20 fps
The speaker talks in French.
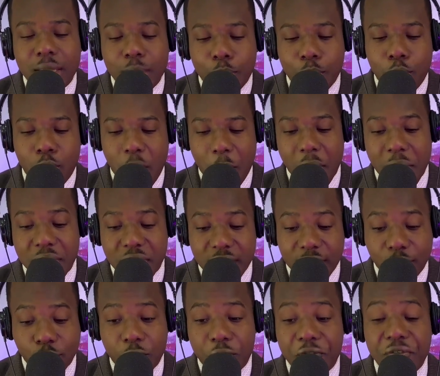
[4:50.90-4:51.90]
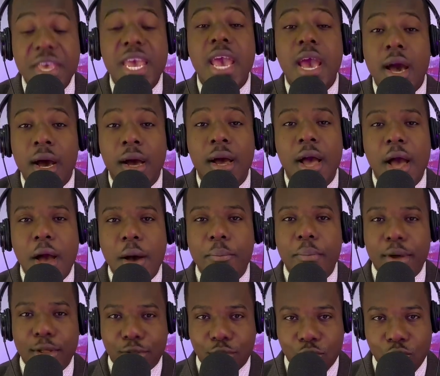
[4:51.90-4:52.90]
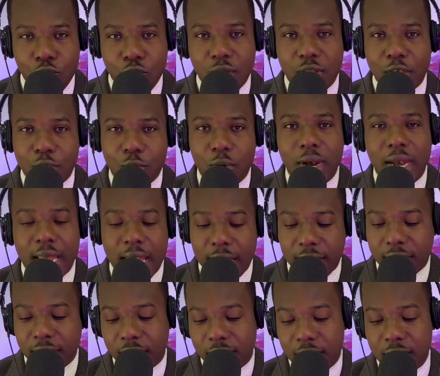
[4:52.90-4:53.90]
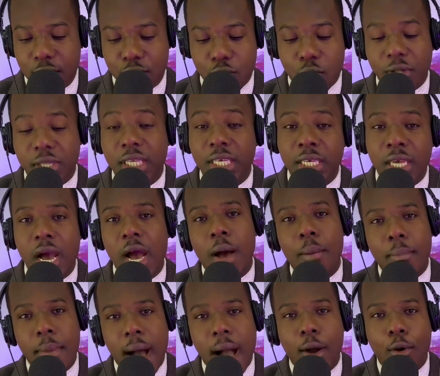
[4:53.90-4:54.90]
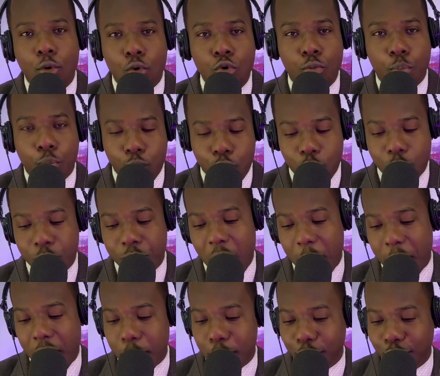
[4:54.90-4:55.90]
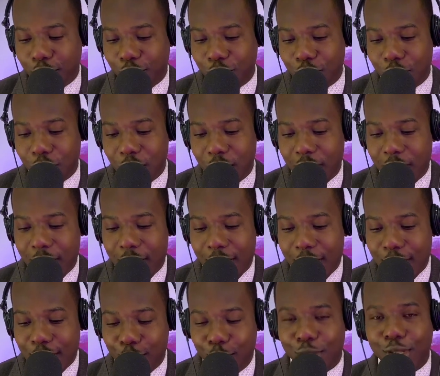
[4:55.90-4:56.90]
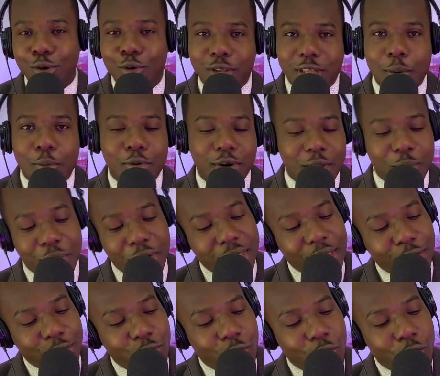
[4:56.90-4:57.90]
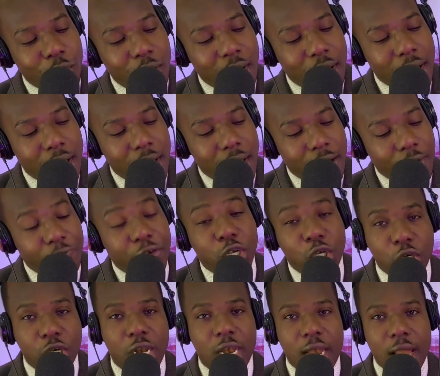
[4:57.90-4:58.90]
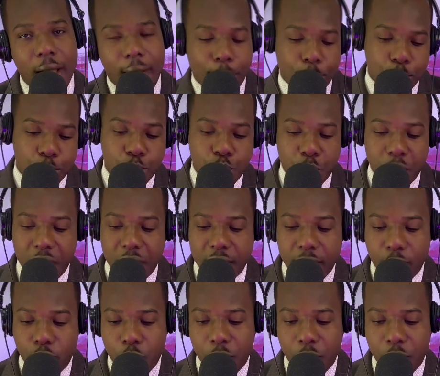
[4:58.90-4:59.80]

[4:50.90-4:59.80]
pour capable sentir fier parce que c'est une lettre qui sortit en bas coup de plume, papa bon Dieu. Nous sommes content pour te présenter au vigile Maintenant, nous